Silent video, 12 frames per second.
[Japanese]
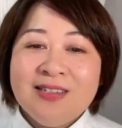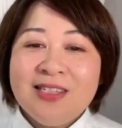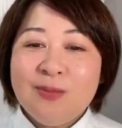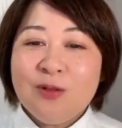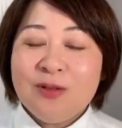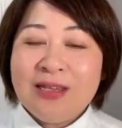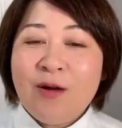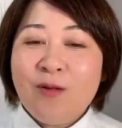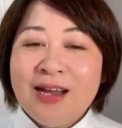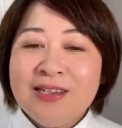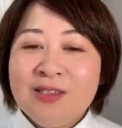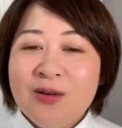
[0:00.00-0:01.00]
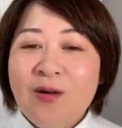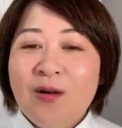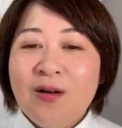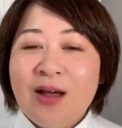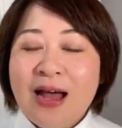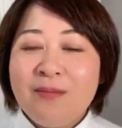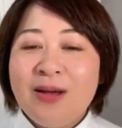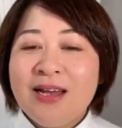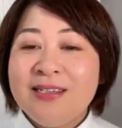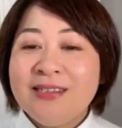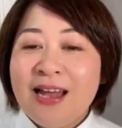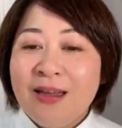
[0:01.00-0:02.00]
自分でお菓子を販
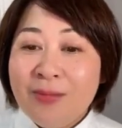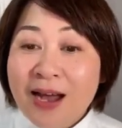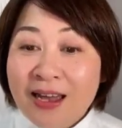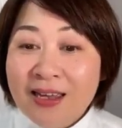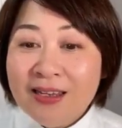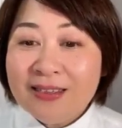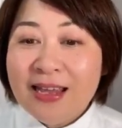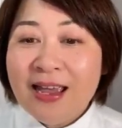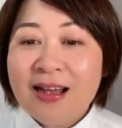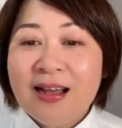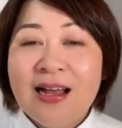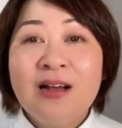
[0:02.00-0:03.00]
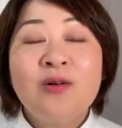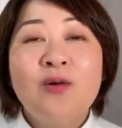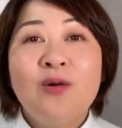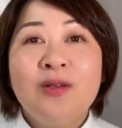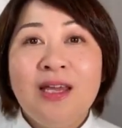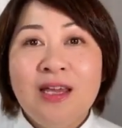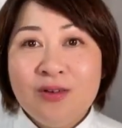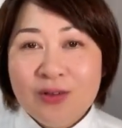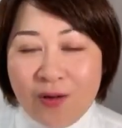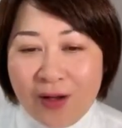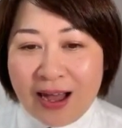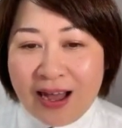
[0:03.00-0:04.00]
売したい場合、製菓学校に行く
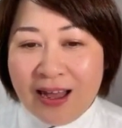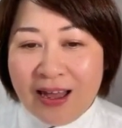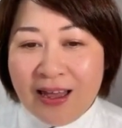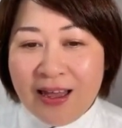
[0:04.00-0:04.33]
のか、